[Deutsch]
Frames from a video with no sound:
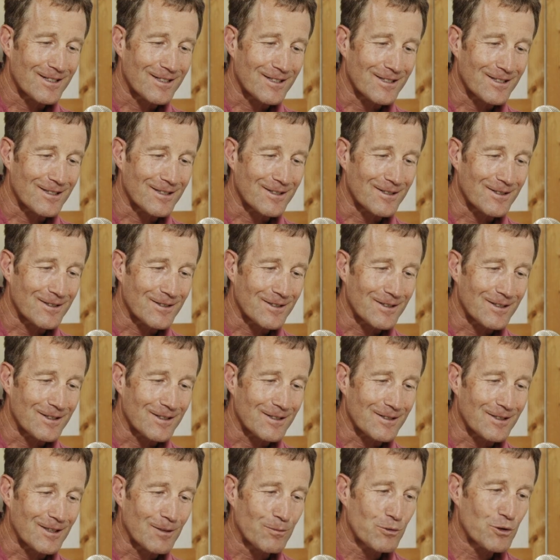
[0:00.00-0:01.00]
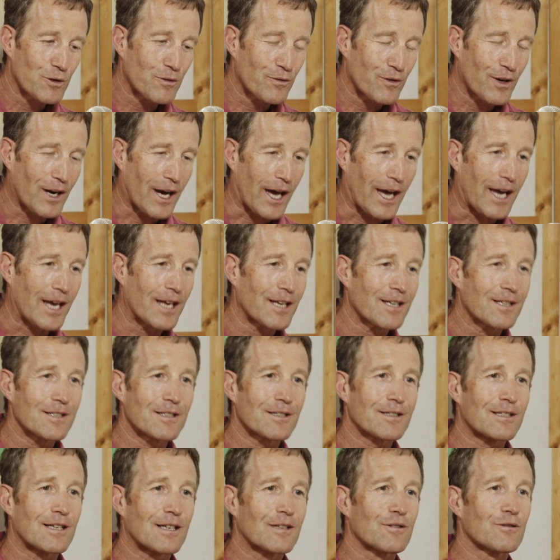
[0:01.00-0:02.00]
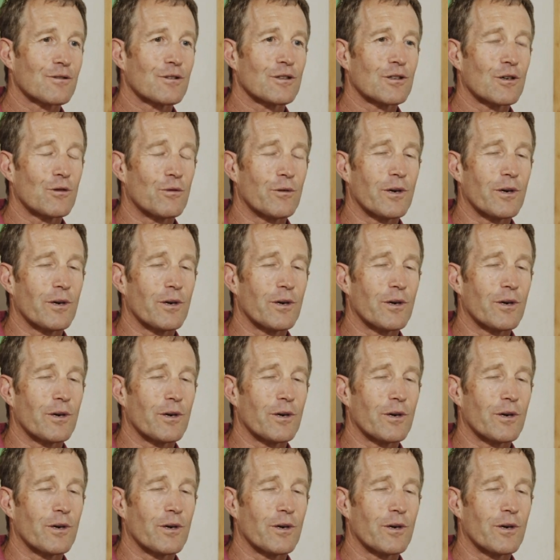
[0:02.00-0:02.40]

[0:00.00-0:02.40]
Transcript: Äh, es gibt so Vereine, die sind so in der